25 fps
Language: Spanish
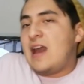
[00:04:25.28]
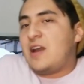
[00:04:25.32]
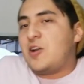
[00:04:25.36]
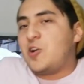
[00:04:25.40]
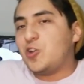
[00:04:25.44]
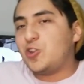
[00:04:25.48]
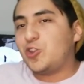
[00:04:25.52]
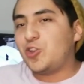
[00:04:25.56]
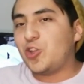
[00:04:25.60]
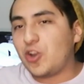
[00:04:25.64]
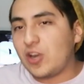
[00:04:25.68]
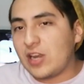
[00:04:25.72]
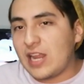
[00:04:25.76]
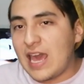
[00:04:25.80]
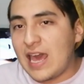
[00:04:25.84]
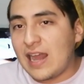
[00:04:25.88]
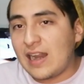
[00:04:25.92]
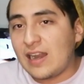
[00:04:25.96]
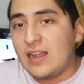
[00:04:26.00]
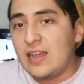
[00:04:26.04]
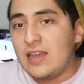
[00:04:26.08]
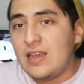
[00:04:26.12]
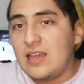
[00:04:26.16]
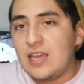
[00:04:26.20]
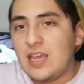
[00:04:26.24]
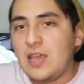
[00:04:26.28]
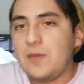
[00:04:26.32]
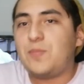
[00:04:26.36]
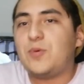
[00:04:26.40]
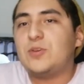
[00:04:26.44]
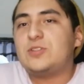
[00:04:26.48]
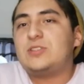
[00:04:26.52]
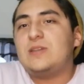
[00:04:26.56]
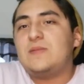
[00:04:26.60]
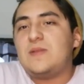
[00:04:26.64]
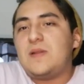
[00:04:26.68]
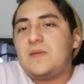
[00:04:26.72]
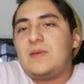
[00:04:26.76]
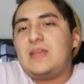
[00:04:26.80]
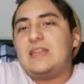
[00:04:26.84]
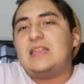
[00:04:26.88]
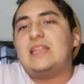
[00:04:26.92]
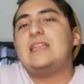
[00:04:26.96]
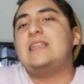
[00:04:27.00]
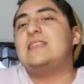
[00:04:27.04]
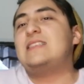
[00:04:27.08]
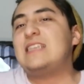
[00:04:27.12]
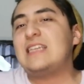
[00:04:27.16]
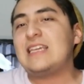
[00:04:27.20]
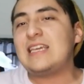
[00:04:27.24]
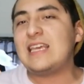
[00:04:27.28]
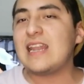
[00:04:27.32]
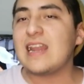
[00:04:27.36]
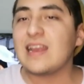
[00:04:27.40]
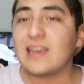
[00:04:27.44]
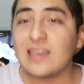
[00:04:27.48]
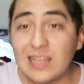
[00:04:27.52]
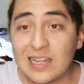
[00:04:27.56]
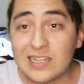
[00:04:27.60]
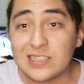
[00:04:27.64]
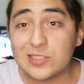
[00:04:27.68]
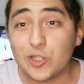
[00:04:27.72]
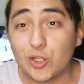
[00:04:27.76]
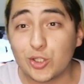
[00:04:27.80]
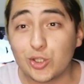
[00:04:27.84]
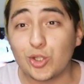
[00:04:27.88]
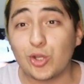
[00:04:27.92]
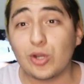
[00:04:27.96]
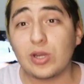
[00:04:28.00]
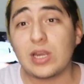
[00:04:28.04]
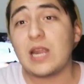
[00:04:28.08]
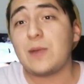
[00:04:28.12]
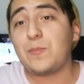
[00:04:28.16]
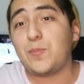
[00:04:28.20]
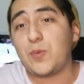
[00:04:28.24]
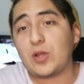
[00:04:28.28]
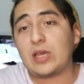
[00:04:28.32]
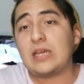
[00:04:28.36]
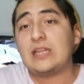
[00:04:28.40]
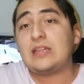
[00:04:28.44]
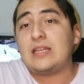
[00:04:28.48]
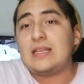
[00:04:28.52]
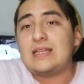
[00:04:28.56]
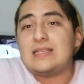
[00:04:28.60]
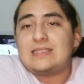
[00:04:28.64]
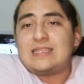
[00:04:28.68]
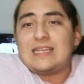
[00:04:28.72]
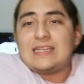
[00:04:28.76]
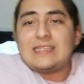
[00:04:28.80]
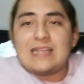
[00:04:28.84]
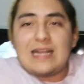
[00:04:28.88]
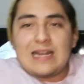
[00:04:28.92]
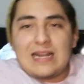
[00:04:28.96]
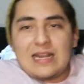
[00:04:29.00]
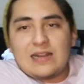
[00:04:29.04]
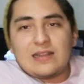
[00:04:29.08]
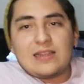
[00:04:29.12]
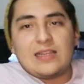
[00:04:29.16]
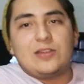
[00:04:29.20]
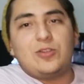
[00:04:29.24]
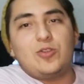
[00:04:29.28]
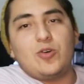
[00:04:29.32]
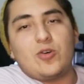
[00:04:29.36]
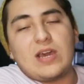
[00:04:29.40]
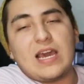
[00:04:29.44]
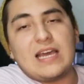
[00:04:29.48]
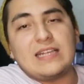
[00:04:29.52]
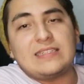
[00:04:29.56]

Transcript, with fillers: a cotorrear, y posiblemente ni siquiera quieres cotorrear porque tienes que salir de tu